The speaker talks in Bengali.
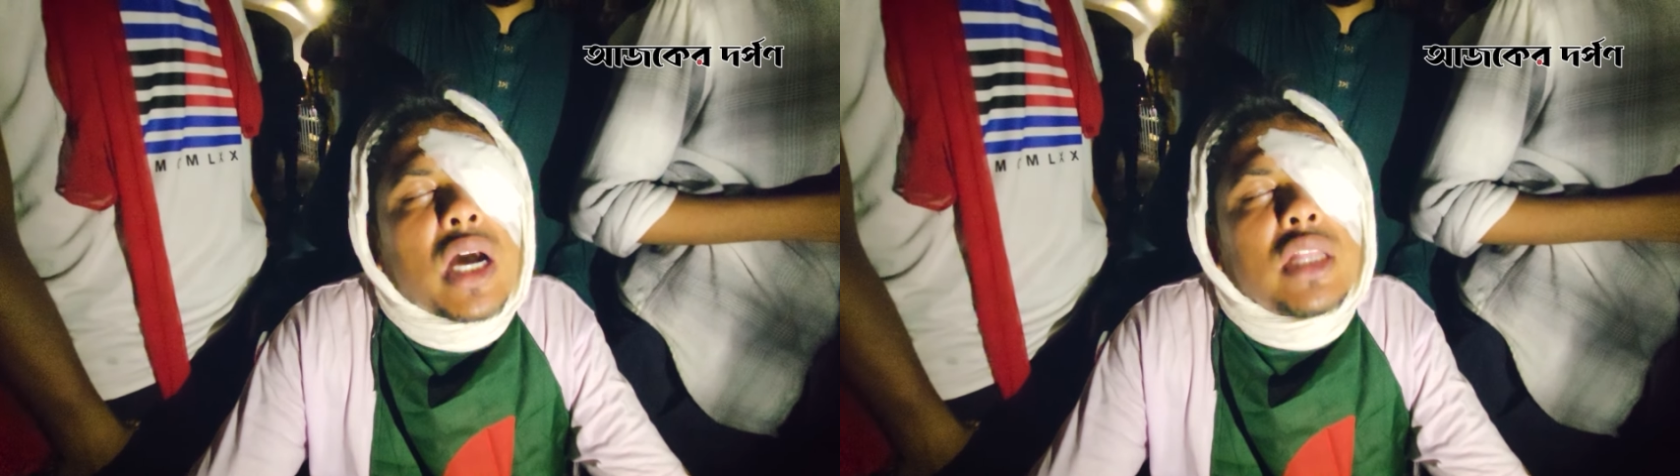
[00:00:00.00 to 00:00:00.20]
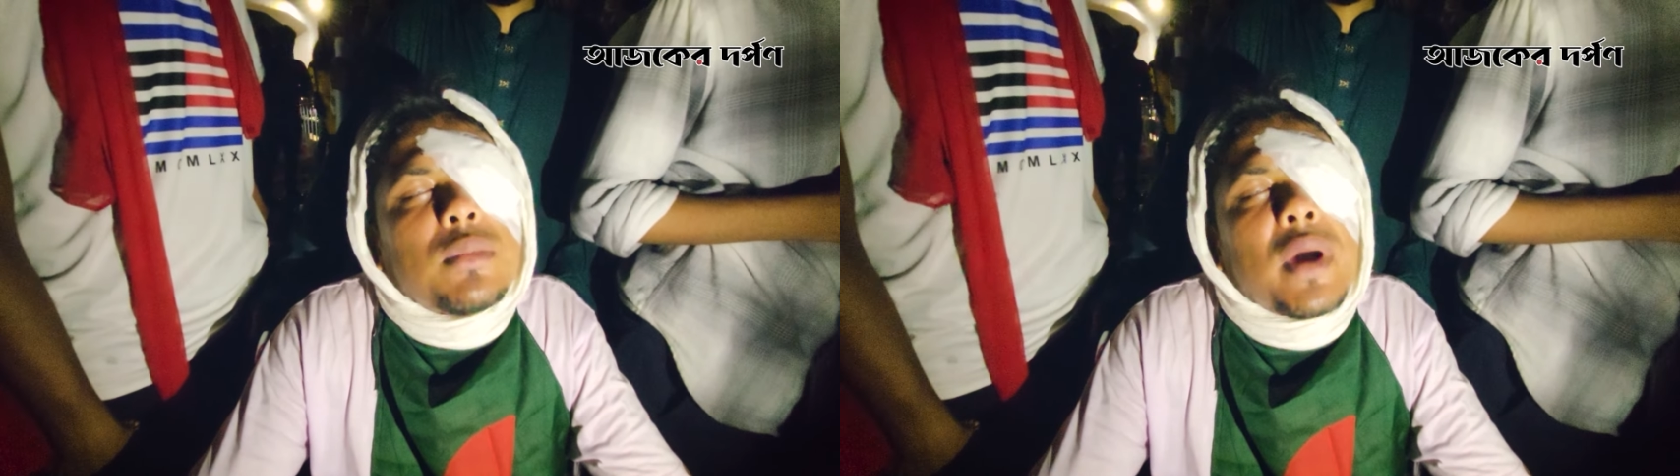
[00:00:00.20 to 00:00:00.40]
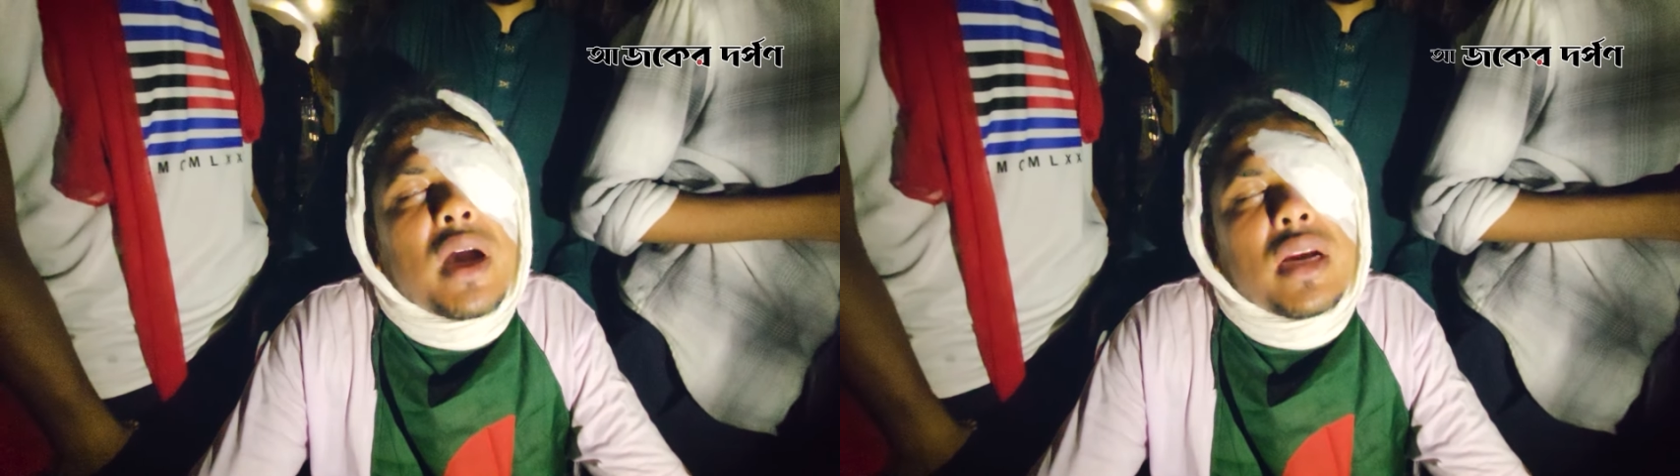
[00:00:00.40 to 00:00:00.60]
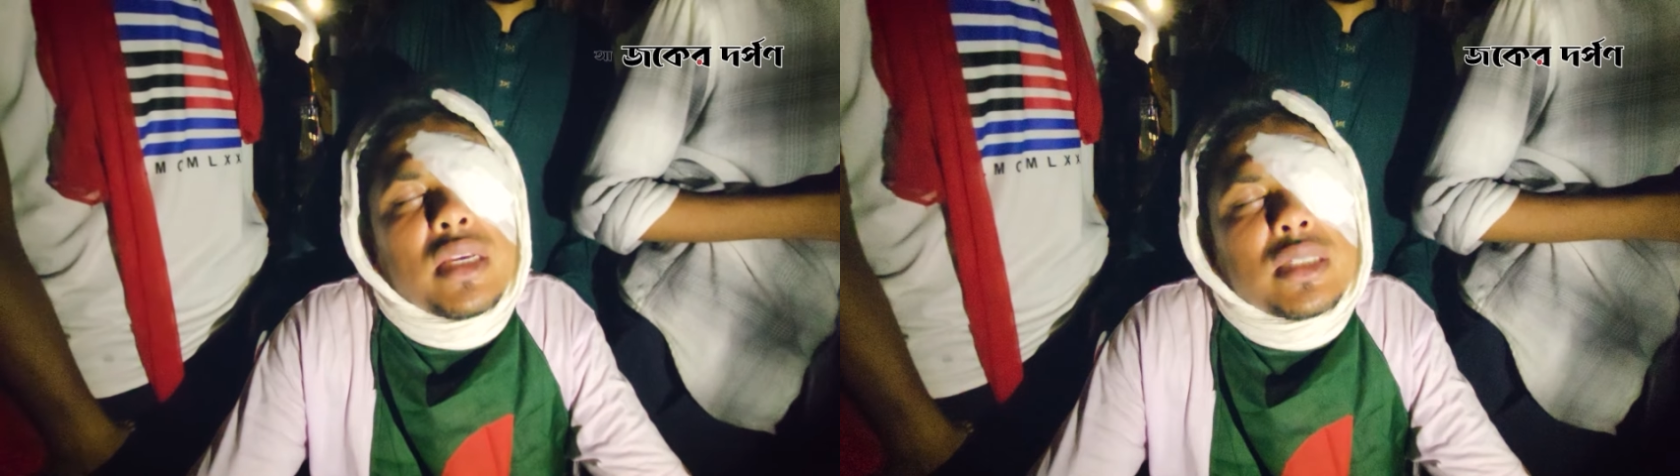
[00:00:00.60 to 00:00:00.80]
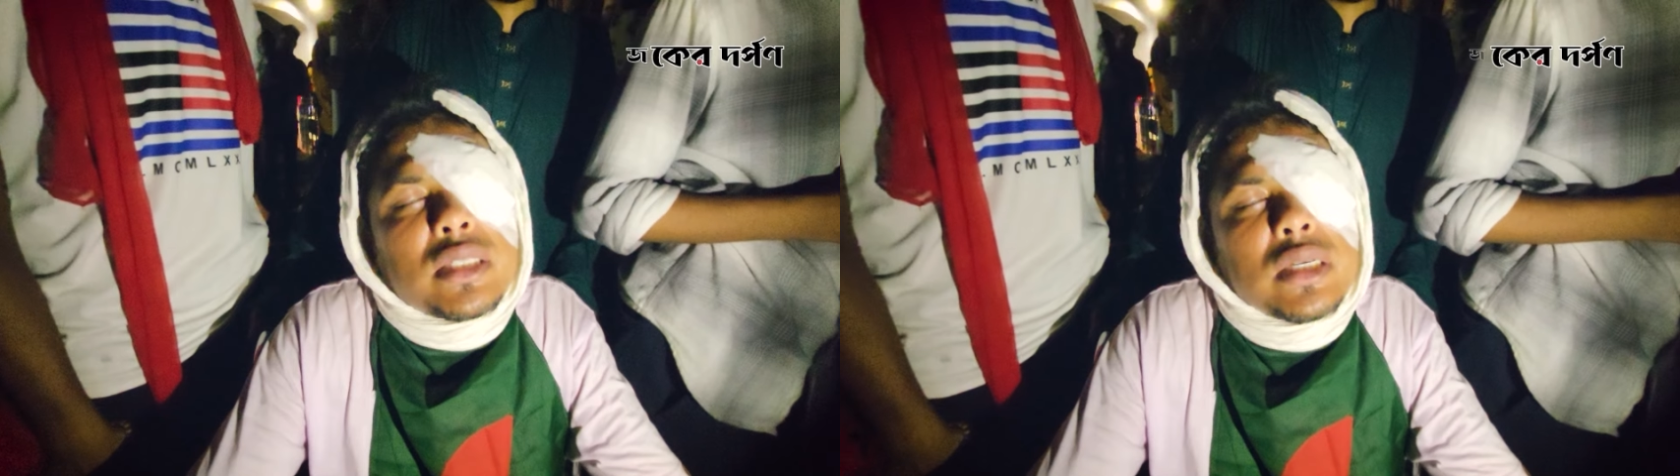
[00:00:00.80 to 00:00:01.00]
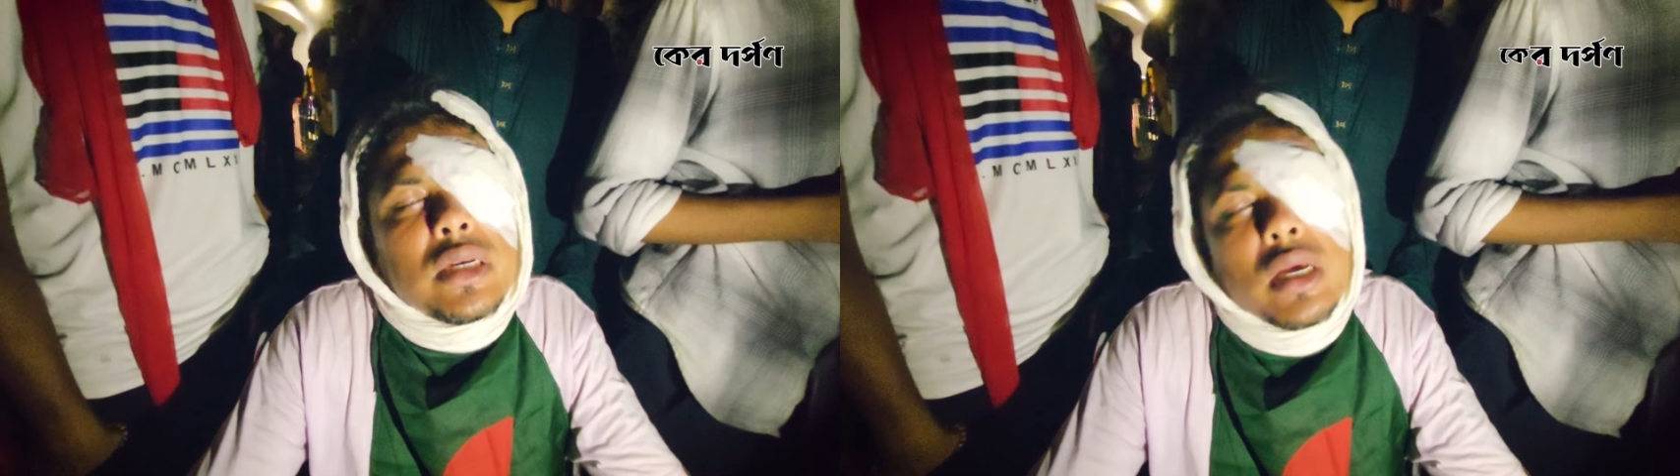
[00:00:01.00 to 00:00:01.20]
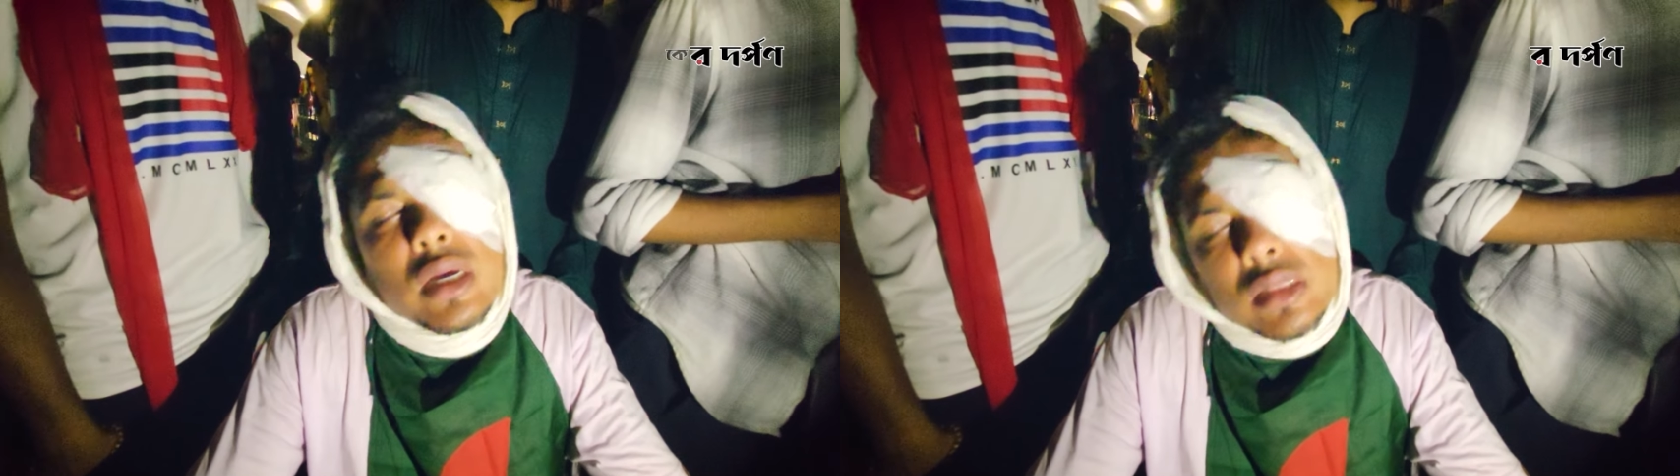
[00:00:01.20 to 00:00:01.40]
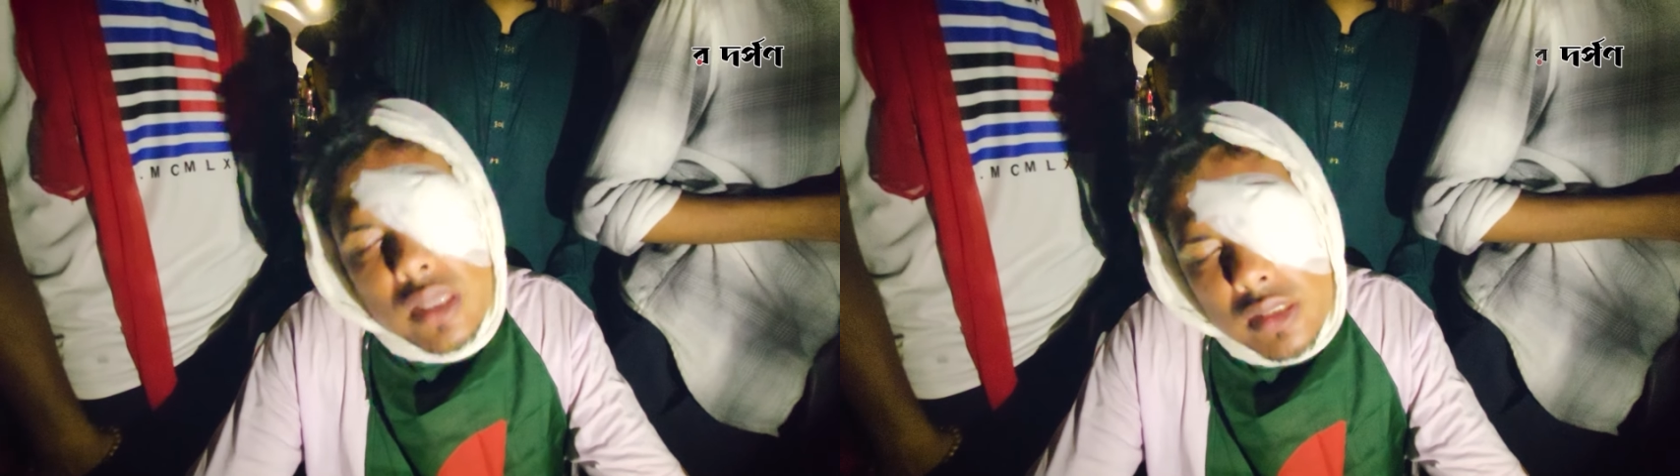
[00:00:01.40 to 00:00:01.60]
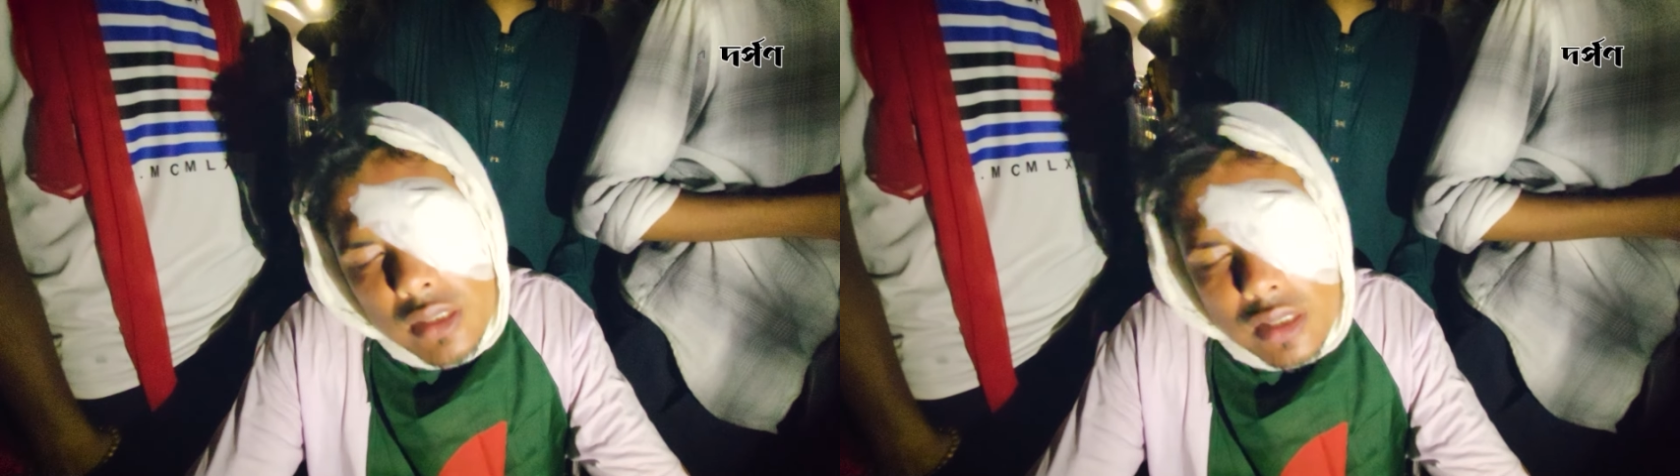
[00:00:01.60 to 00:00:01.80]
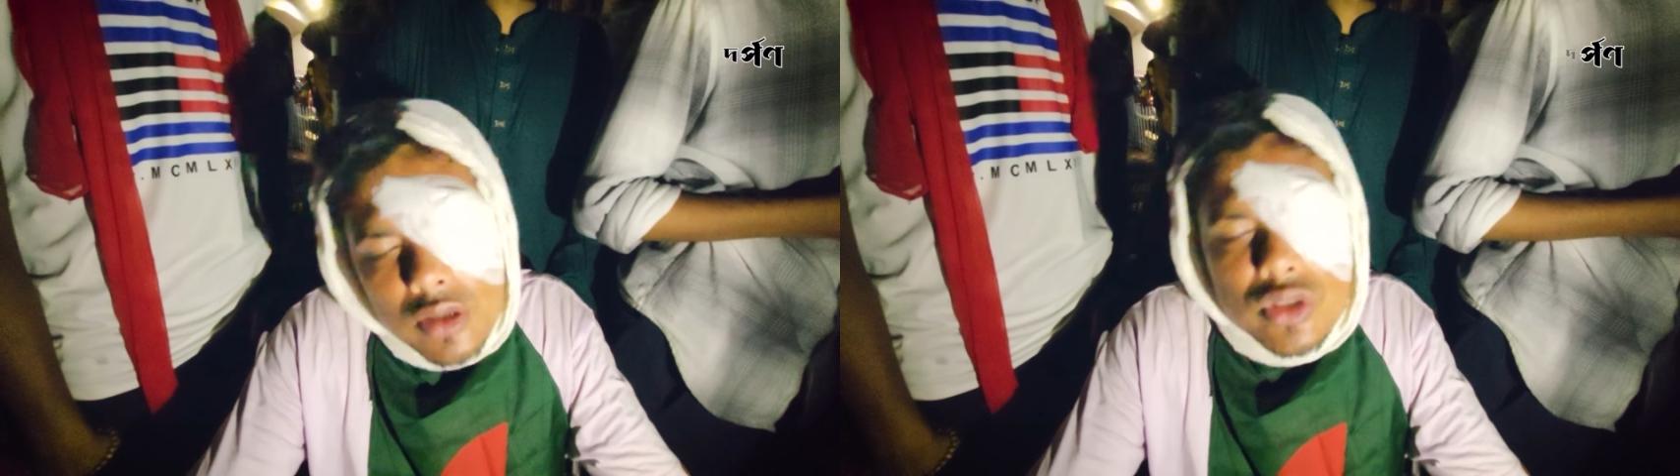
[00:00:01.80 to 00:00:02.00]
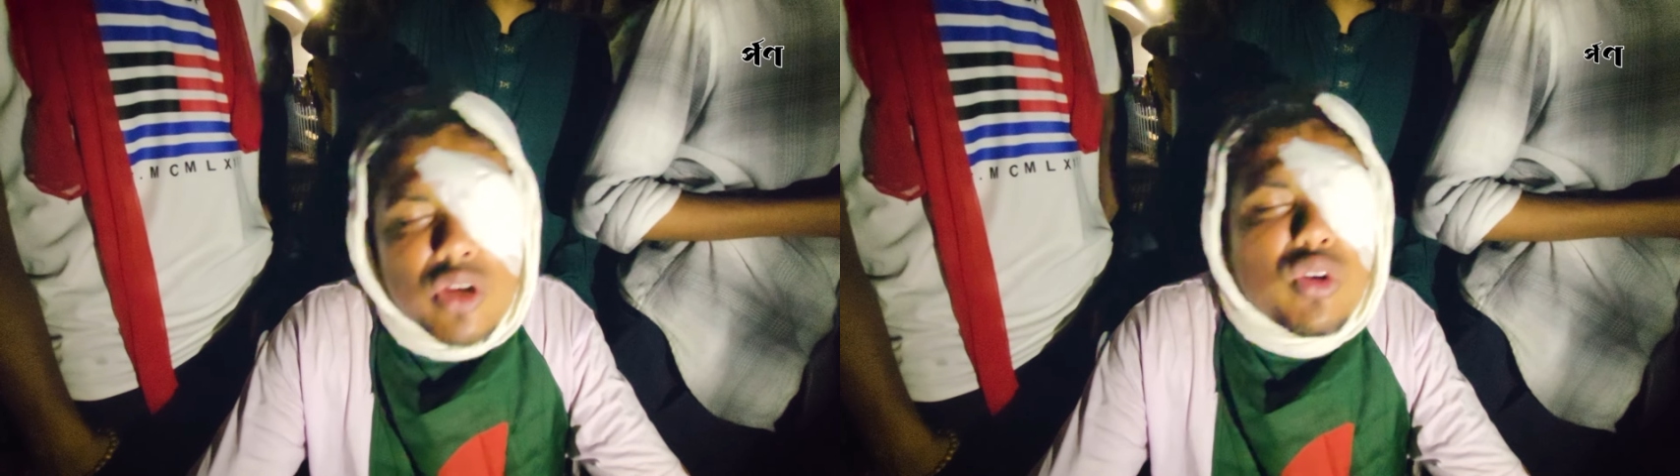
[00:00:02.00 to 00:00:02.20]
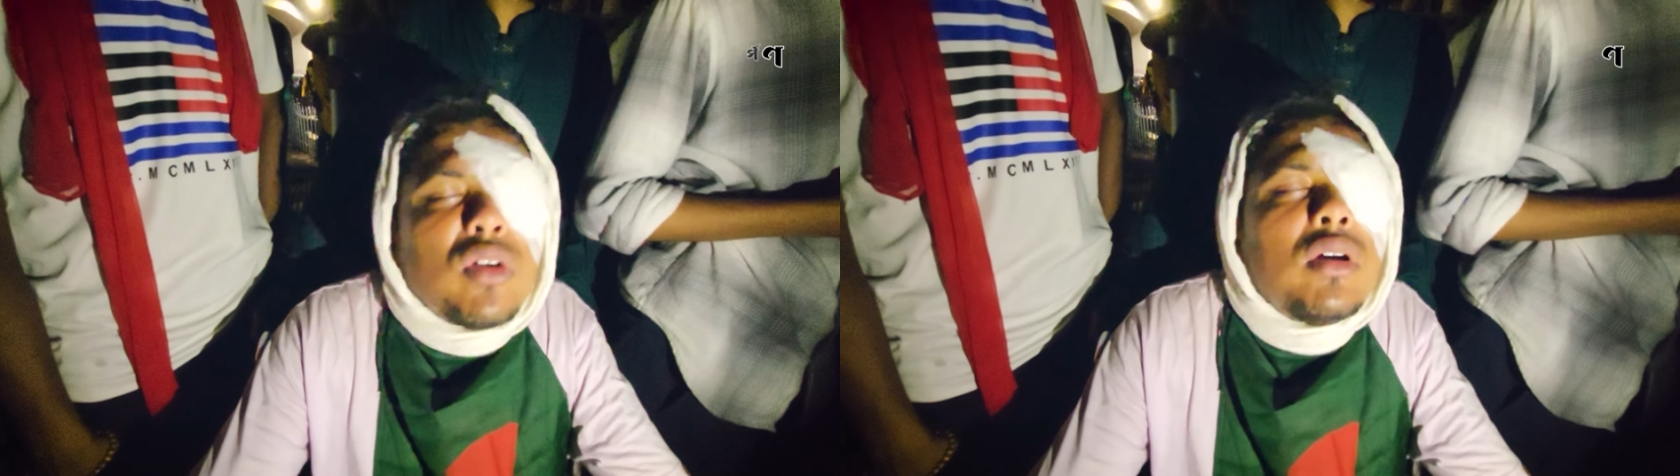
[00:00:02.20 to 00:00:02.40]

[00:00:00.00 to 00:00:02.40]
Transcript: হাত পা হারিয়েছি তাদেরকেও যেন